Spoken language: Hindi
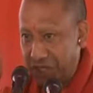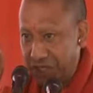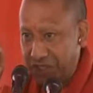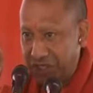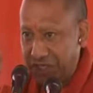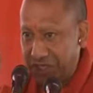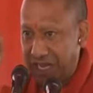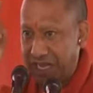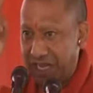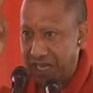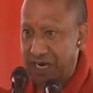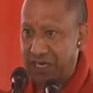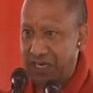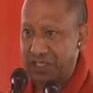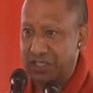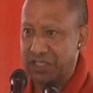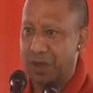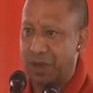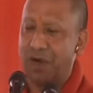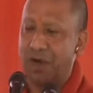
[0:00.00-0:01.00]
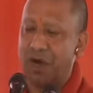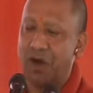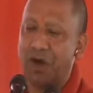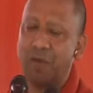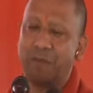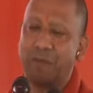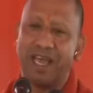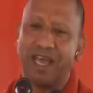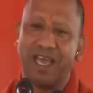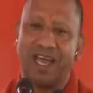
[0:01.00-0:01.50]
जी के कारण संभव हो
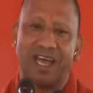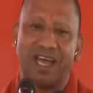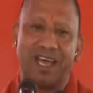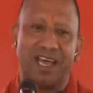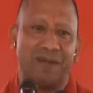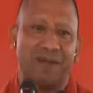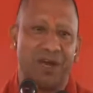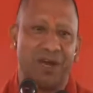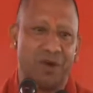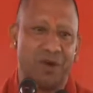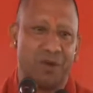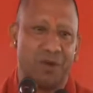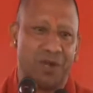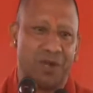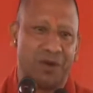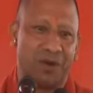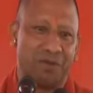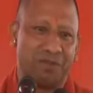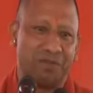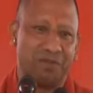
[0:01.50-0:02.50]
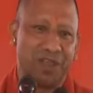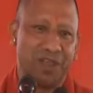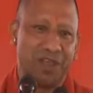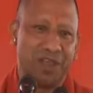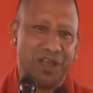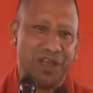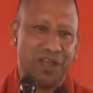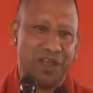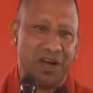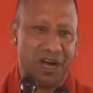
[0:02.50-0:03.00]
पाया है भाइयों बहनों
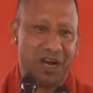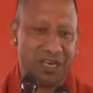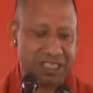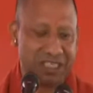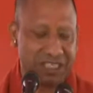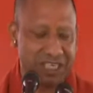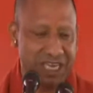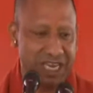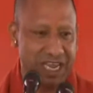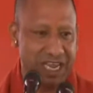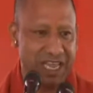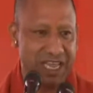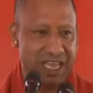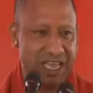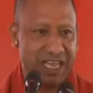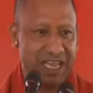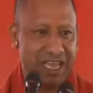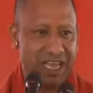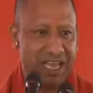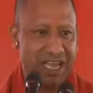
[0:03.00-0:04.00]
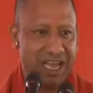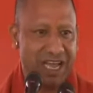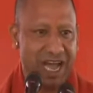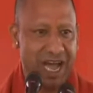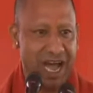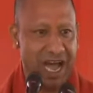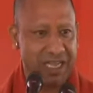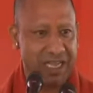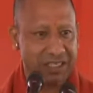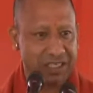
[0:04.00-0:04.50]
और इसीलिए
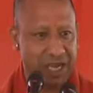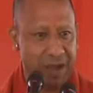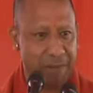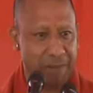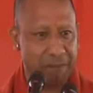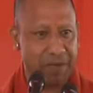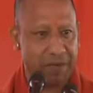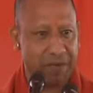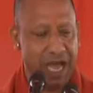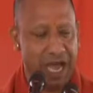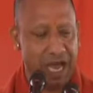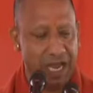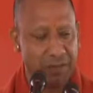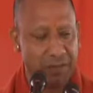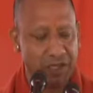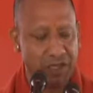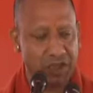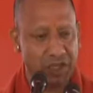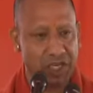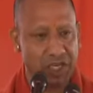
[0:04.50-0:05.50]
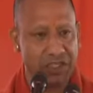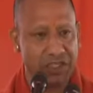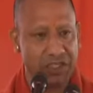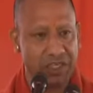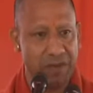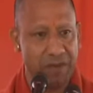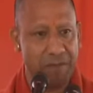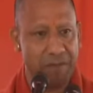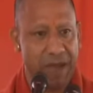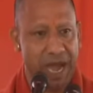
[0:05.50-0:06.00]
आज जब प्रधानमंत्री जी
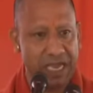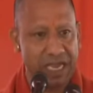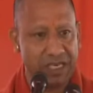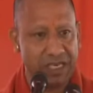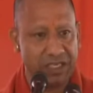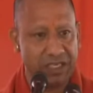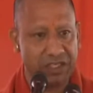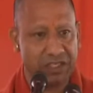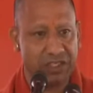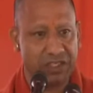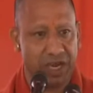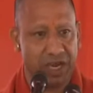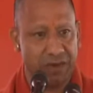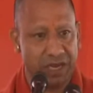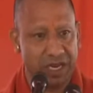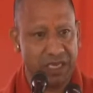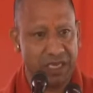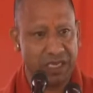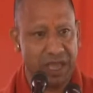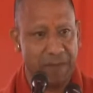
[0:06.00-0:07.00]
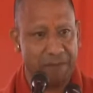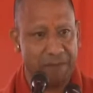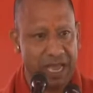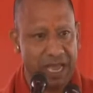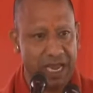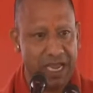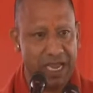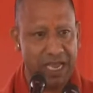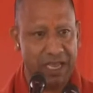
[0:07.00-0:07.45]
22 जनवरी के पहले